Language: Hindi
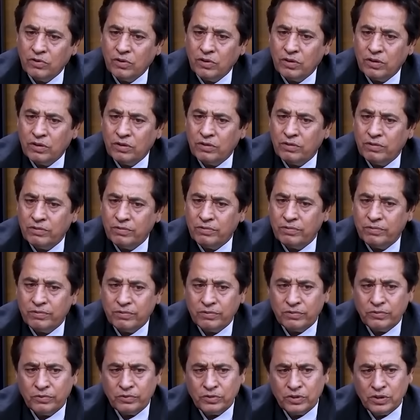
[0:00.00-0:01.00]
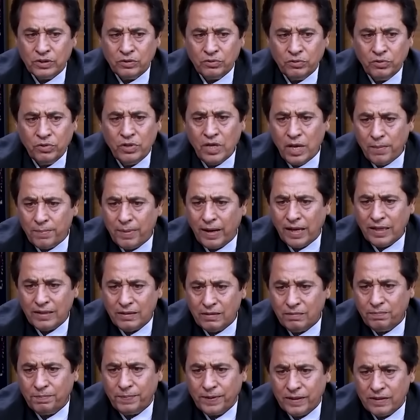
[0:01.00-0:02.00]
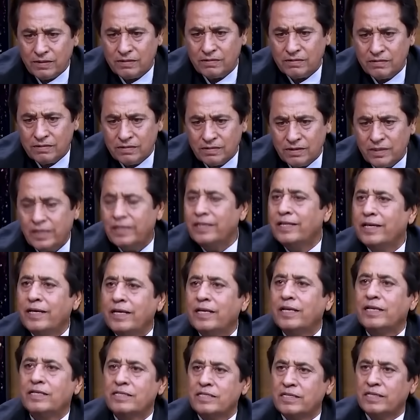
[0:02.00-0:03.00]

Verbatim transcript: और उस उनके बाद फिर ज़िंदगी ने